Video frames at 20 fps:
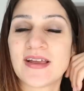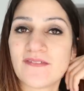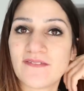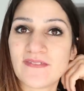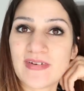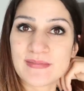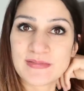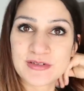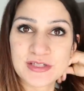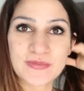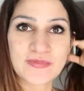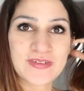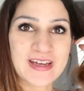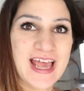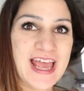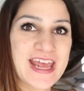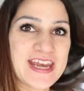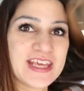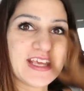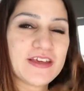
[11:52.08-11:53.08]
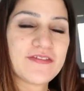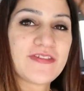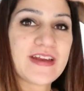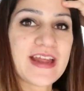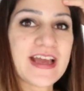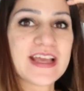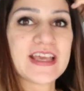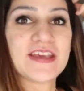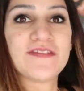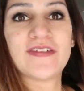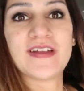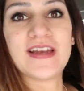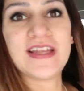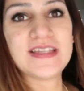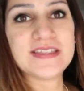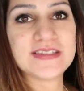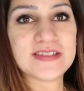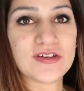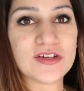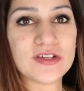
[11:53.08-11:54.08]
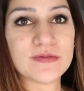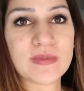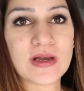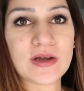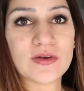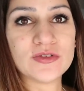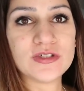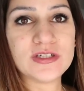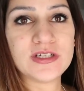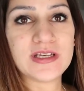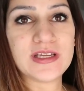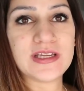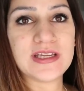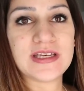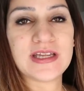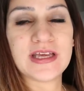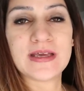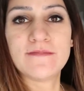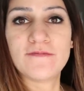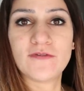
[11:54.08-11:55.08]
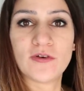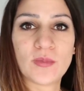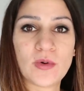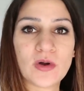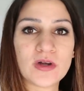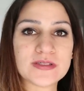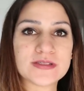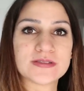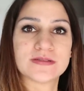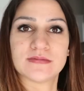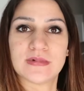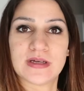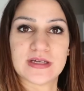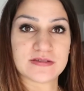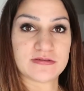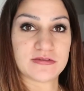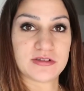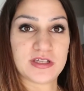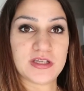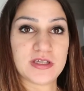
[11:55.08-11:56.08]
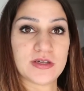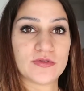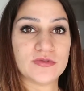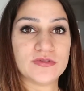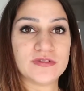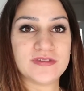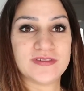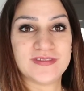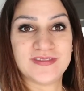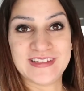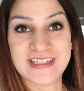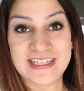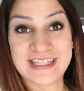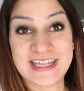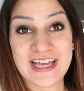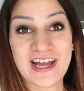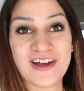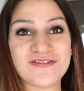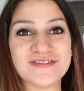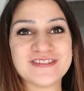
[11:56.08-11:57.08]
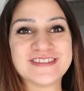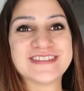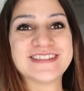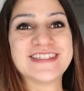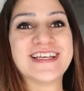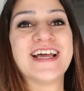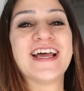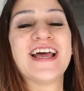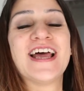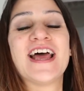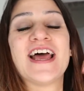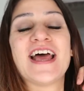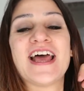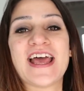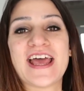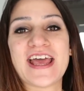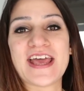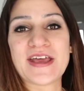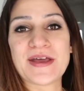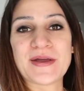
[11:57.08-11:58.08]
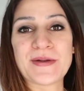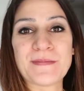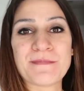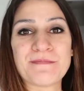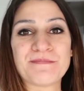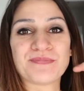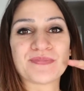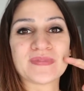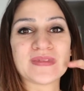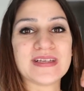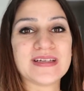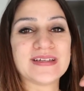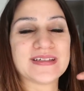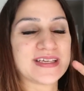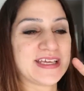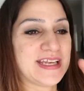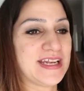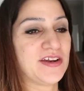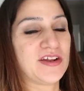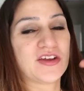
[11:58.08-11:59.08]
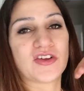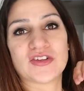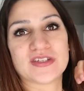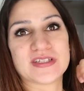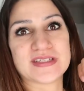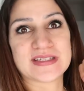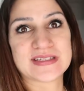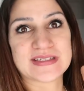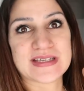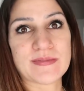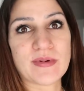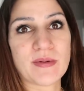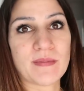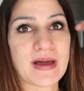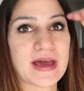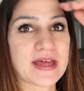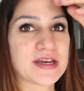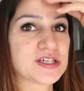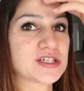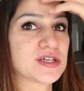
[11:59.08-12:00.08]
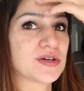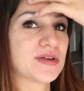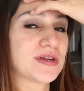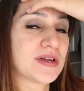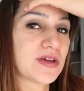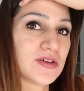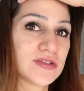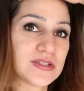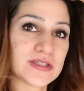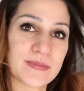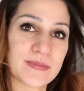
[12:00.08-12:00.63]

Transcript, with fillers: Weil bestimmt wieder einige Fragen. Ich verlinke sie euch mal unten in der Infobox. Also hier unten, nicht da unten. Ähm, genau, da könnt ihr sie selber mal anschauen. Da könnt